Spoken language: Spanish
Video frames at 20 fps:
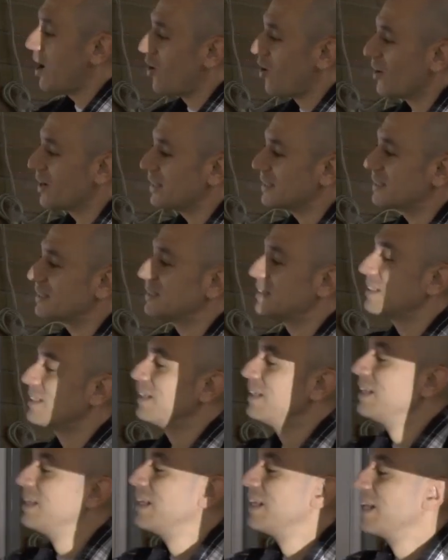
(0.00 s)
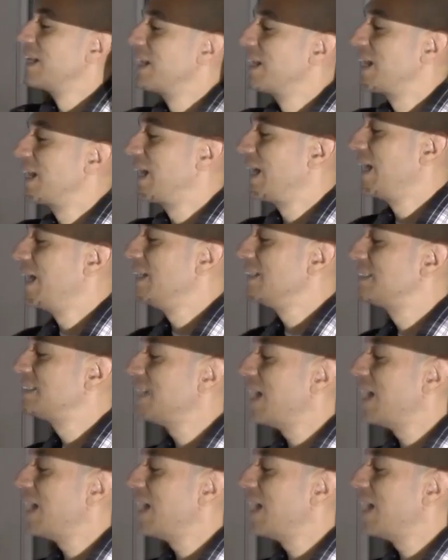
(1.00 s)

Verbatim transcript: valores que